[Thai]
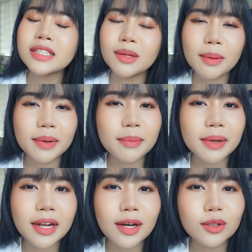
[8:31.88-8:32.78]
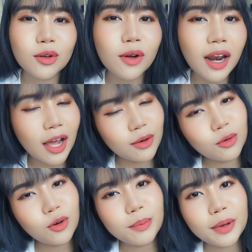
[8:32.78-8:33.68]
สำหรับคลิปนี้เล็กก็ต้องลา
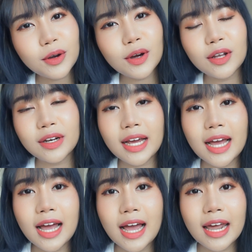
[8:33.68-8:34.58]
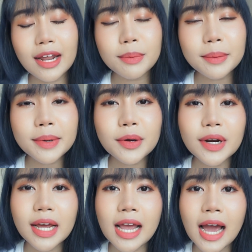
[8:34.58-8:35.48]
ทุกคนไปก่อนแล้วนะคะ ถ้าเพื่อนๆค
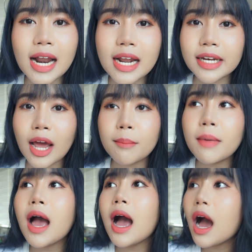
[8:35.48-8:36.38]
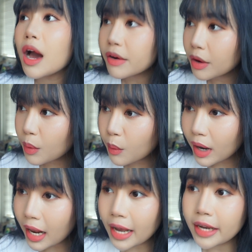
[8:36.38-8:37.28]
นไหนอยากให้เล็กทำรีวิว
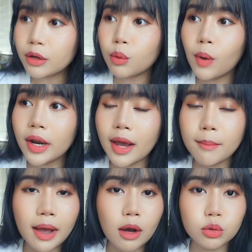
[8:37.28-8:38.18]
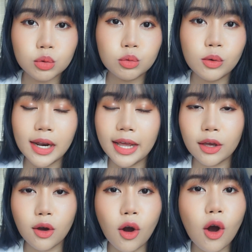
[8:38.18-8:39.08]
อะไร หรือว่าทำ how to อะไร
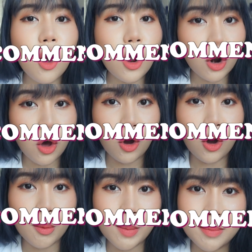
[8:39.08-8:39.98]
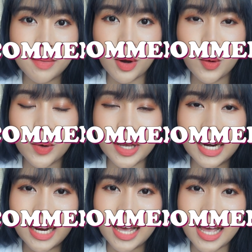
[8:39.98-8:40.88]
ก็ลองคอมเมนต์มาคุย
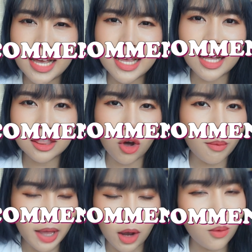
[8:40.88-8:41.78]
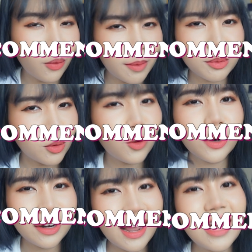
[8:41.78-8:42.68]
กันนะคะอยากตอบอยากคุยกับทุกค
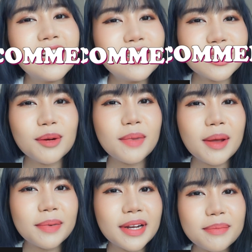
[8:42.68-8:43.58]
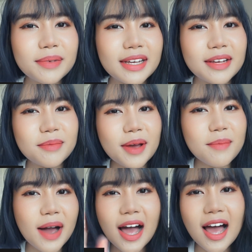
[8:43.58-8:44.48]
นนะสำหรับคลิปนี้บา
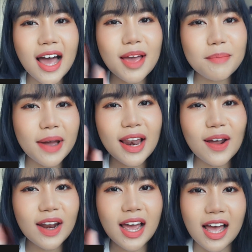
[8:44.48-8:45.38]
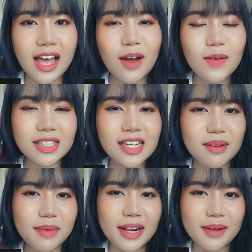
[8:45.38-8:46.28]
ยบายไปแล้วนะไว้เจอ
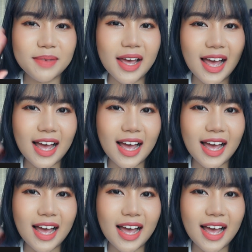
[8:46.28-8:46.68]
กันใหม่คลิปปหน้า